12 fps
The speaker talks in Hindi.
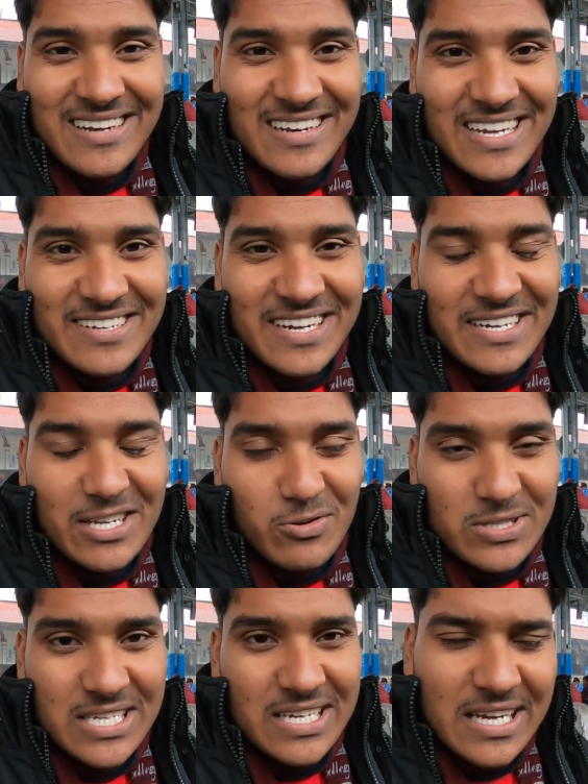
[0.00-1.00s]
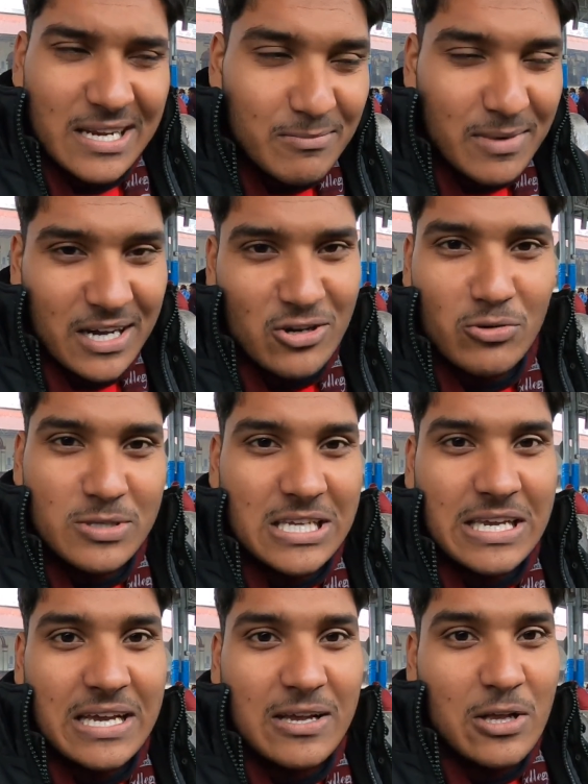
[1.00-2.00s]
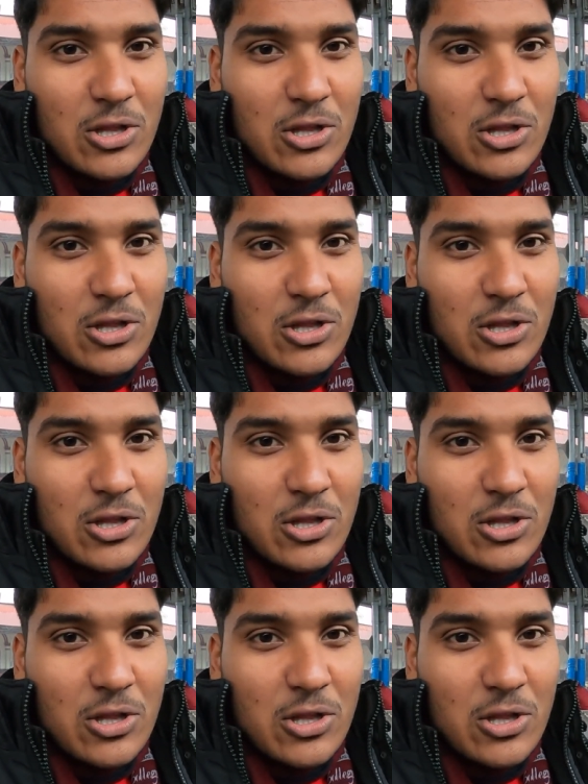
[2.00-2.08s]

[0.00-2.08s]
लेट नाइट है थोड़ी सी मगर नौ बजे की है